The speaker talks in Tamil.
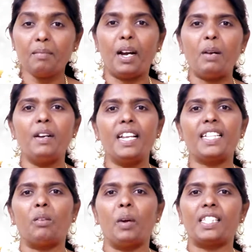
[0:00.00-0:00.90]
மறுபடி
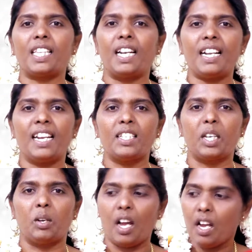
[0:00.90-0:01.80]
தன்னுடைய சிறகை என்ன
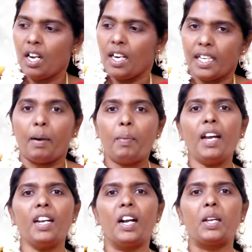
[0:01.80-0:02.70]
செய்யும்னா
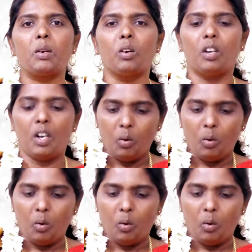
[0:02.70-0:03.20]
டபடபேன்னு அடிக்கும்